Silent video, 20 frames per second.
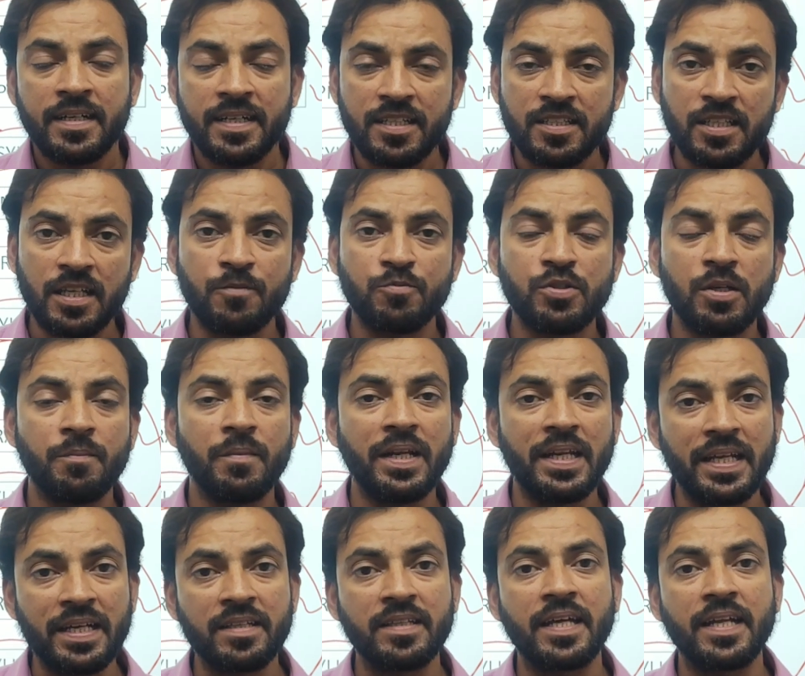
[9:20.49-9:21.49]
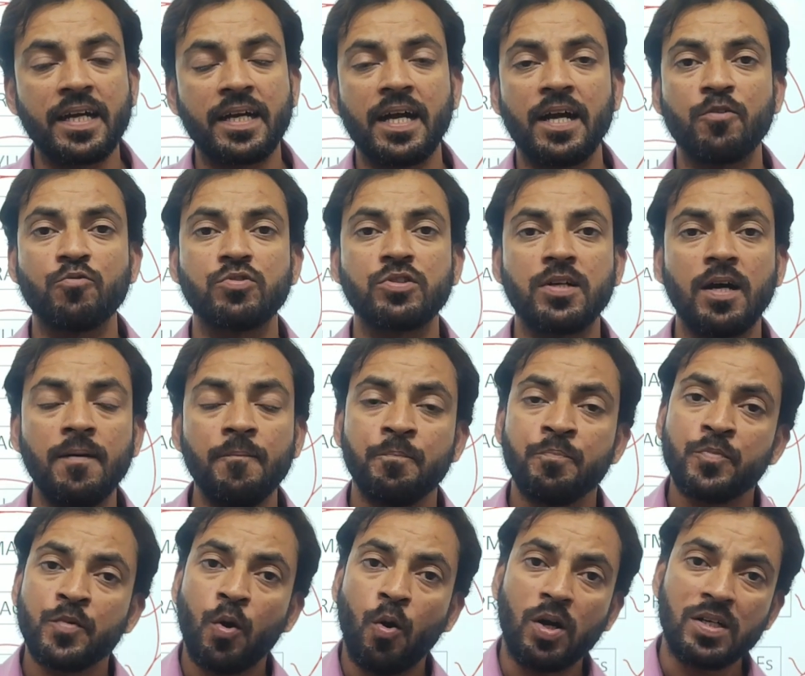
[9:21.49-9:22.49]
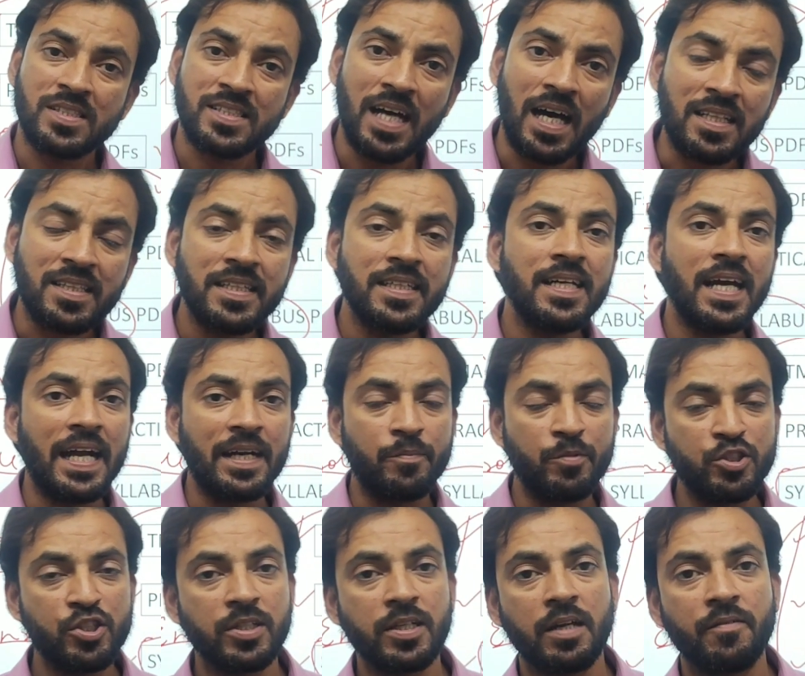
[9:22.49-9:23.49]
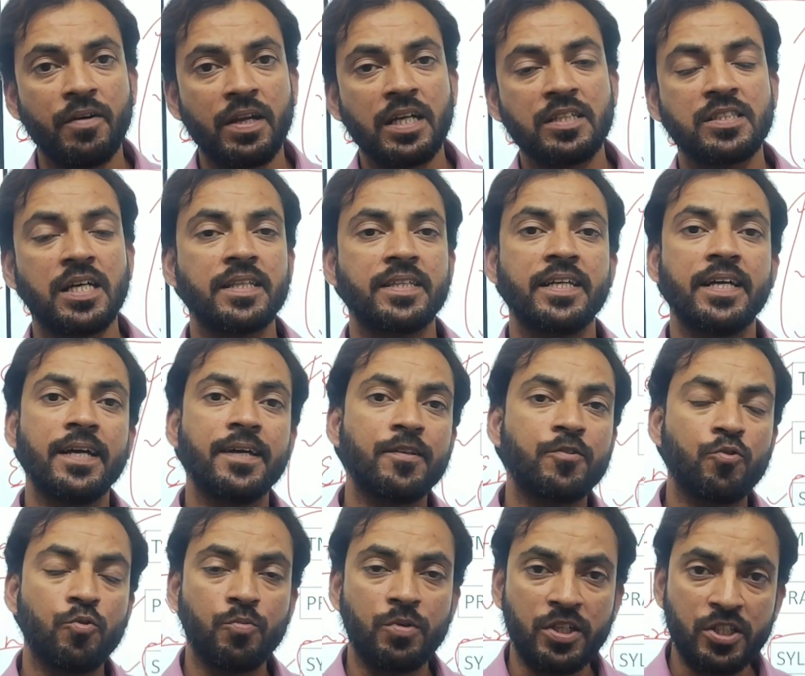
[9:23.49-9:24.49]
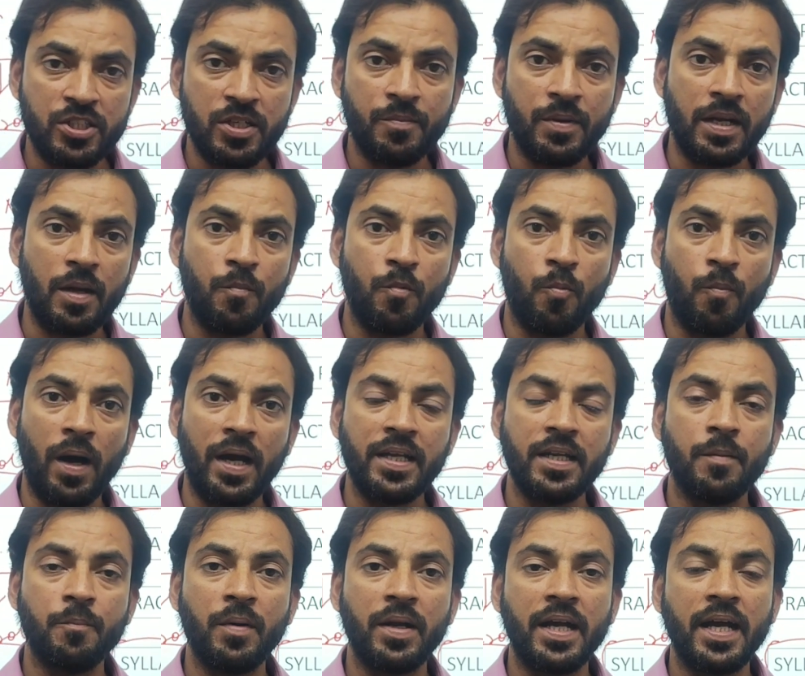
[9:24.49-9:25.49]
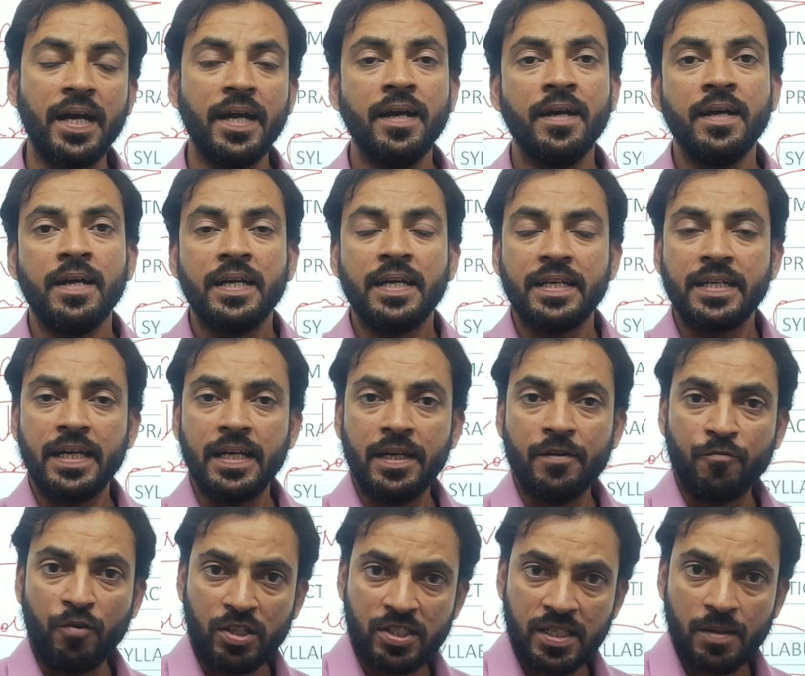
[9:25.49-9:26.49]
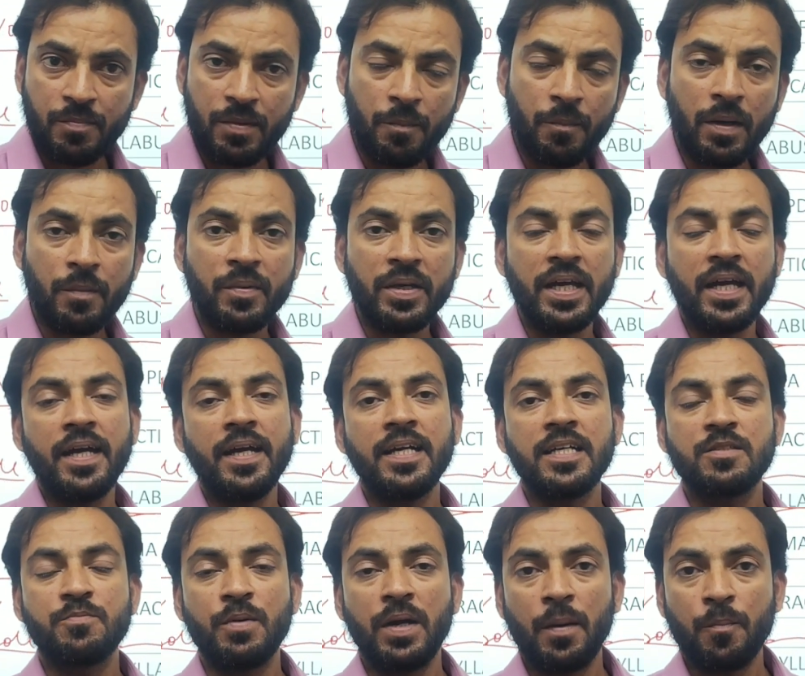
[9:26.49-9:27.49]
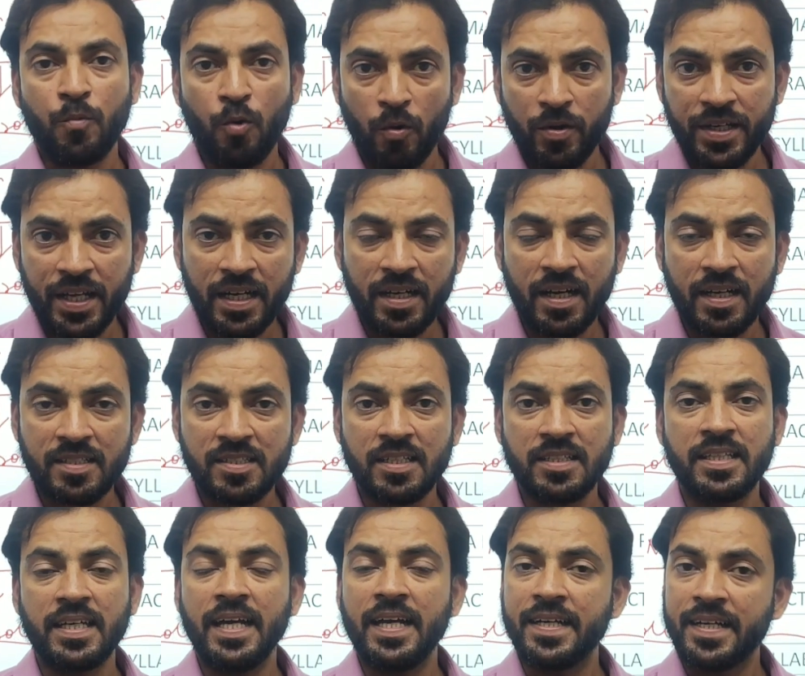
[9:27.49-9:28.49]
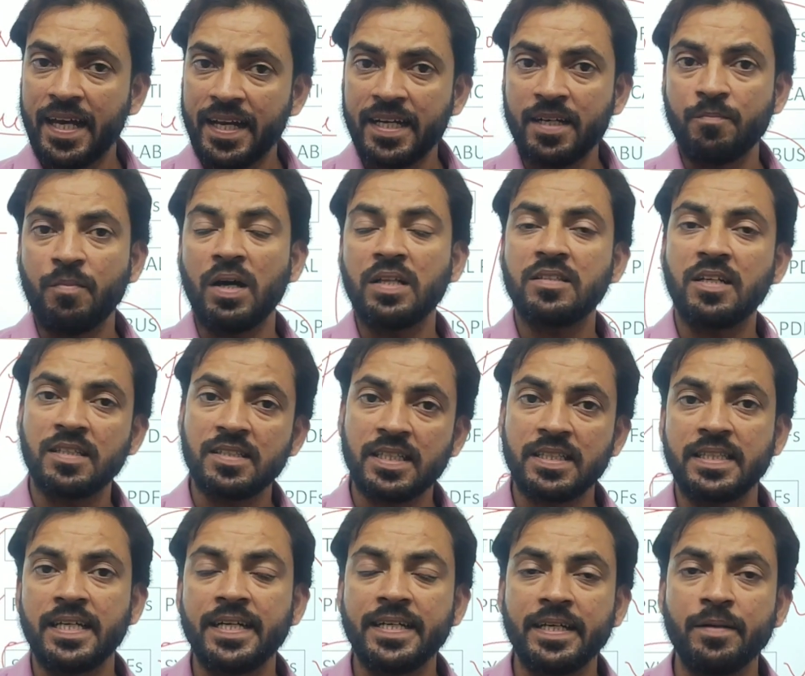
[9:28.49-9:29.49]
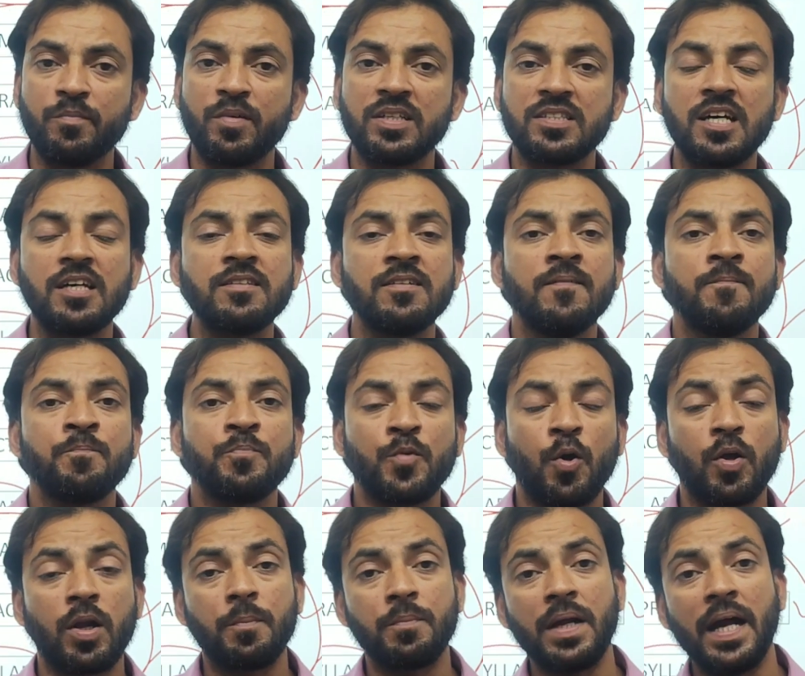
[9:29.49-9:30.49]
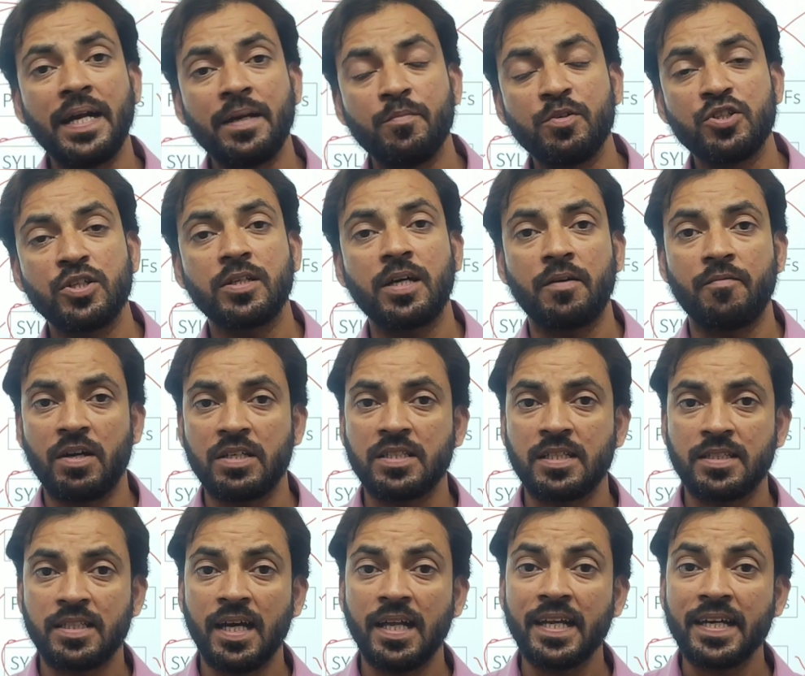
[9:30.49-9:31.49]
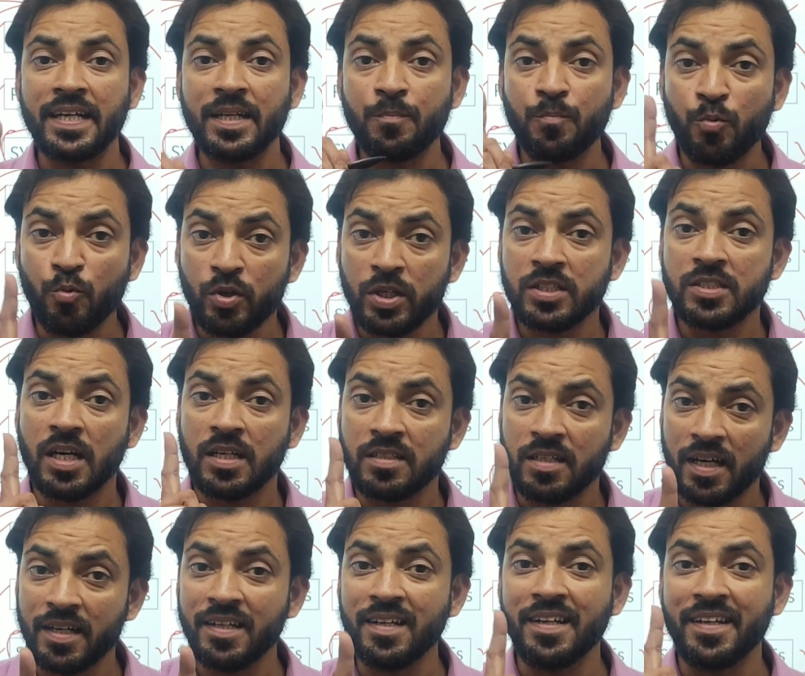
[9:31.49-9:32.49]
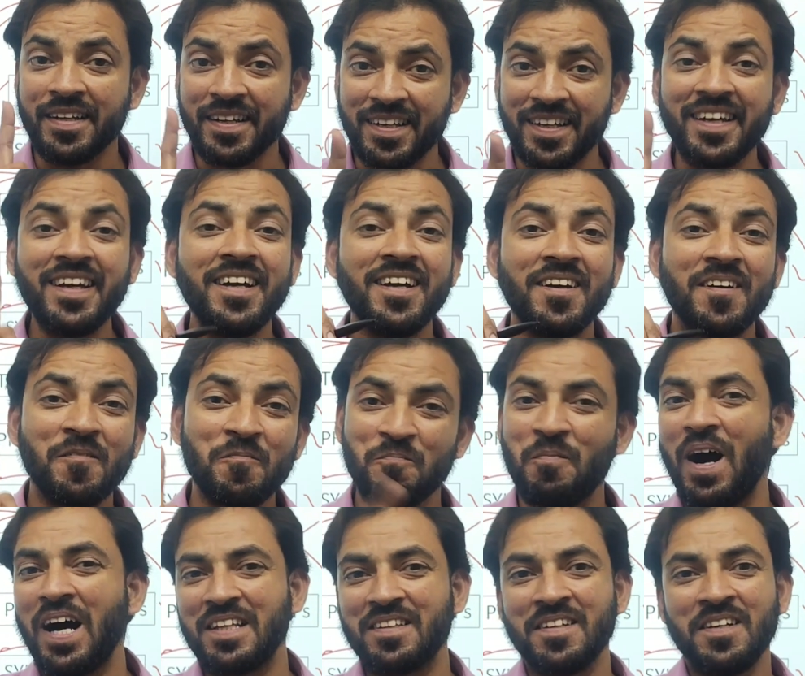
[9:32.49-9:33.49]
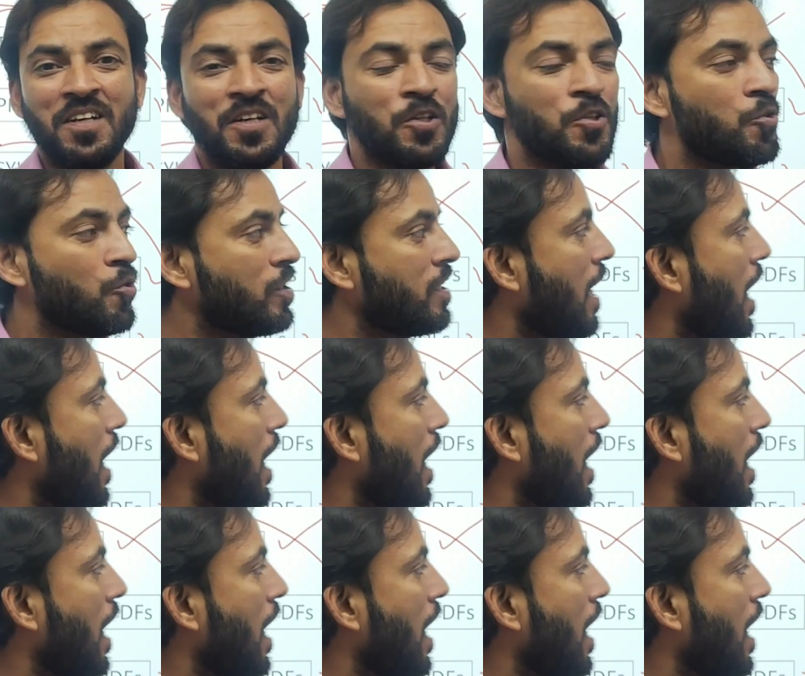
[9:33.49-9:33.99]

डिस्क्रिप्शन में लिंक दे रखा है उसका और साथ ही एडमिशन करवाना चाहते हैं तो नीचे मेरा मोबाइल नंबर है ये व्हाट्सएप नंबर भी है इस पर आप कॉन्टैक्ट कर सकते हैं डायरेक्ट बात कर सकते हैं टीम के साथ और अपना एडमिशन करवा सकते हैं लेकिन पूरी जानकारी लेने के बाद तो